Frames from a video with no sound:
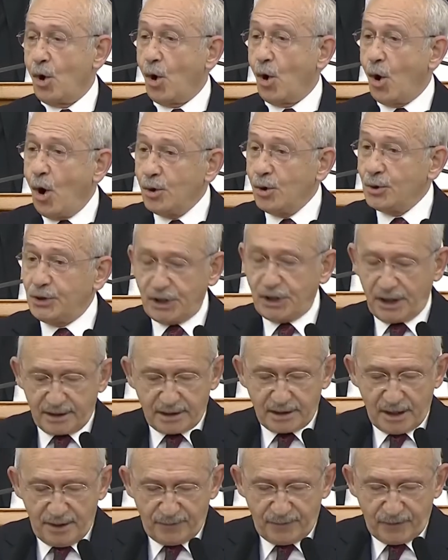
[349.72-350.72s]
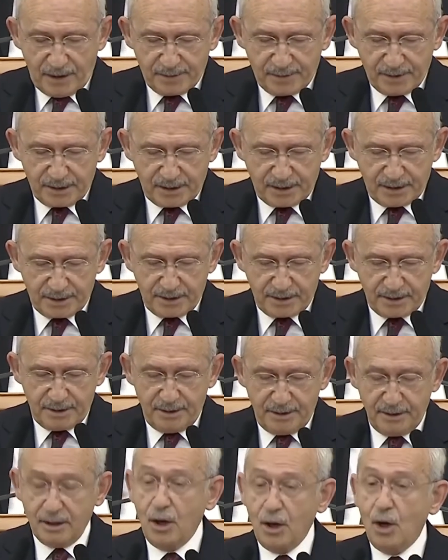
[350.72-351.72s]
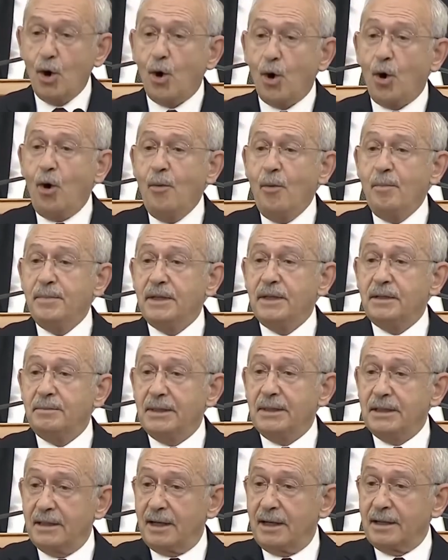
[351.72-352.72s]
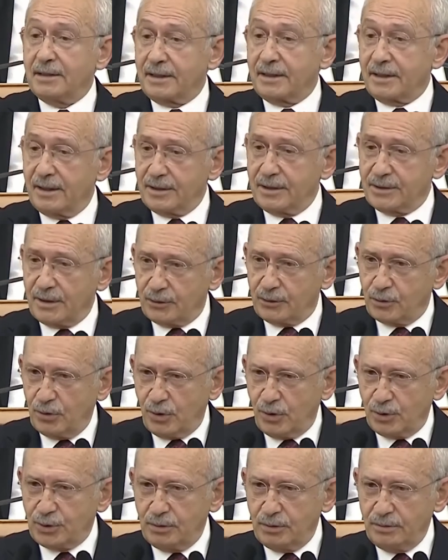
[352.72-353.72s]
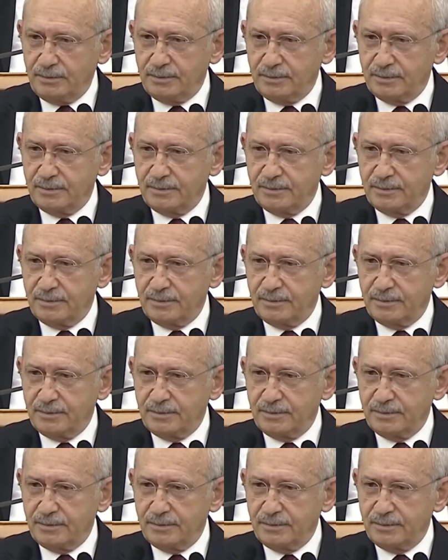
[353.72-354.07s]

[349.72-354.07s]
10 şeker fabrikasını 11 milyar liraya satıyorsun.